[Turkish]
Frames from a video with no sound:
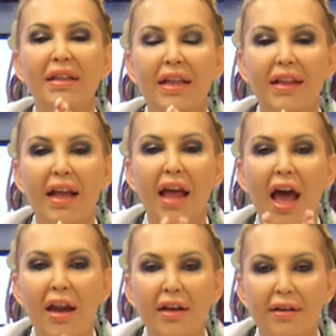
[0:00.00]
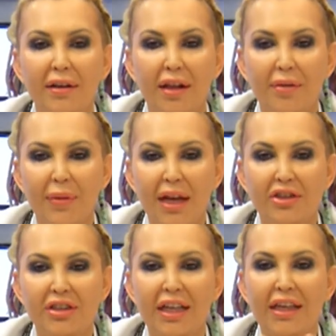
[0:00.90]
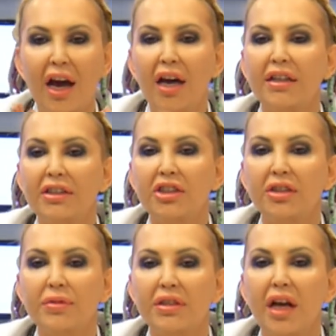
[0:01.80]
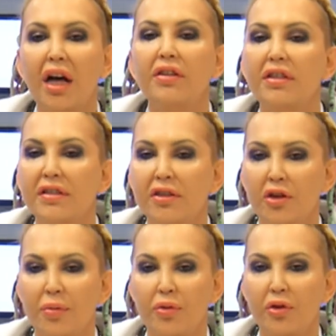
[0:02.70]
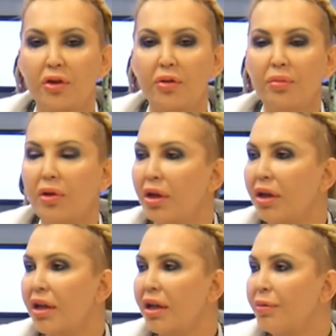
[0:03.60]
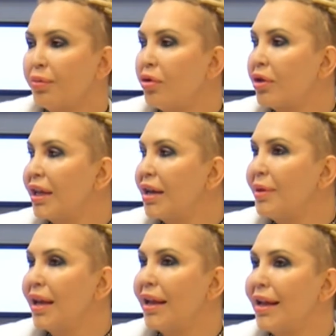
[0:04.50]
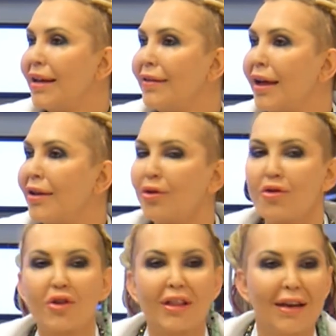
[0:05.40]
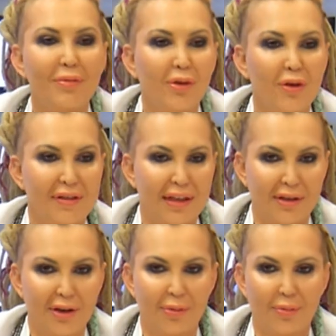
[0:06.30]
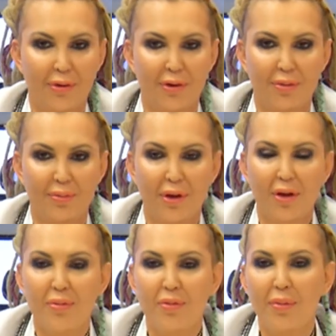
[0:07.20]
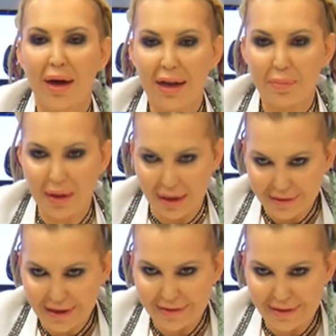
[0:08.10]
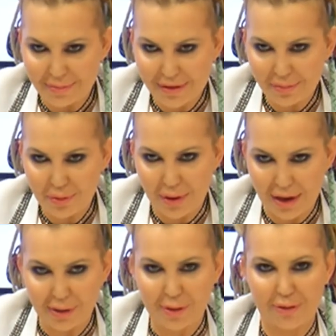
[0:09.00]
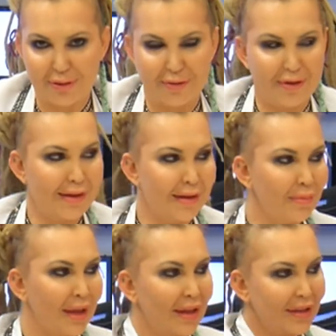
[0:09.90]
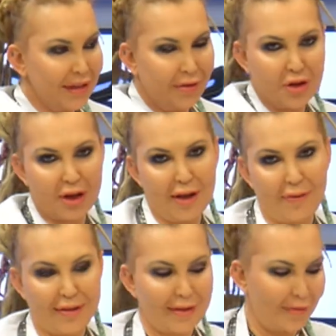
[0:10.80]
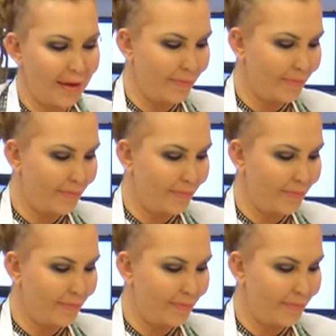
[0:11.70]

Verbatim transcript: eden her mercindeki arkadaşımızı alnınızdan öpüyorum. Büyüklerimin ellerinden, küçüklerimin gözlerinden evet. öpüyorum. Mübarek Berat Kandilimiz mübarek olsun efendim. Savaş Kalafat'ta efendim.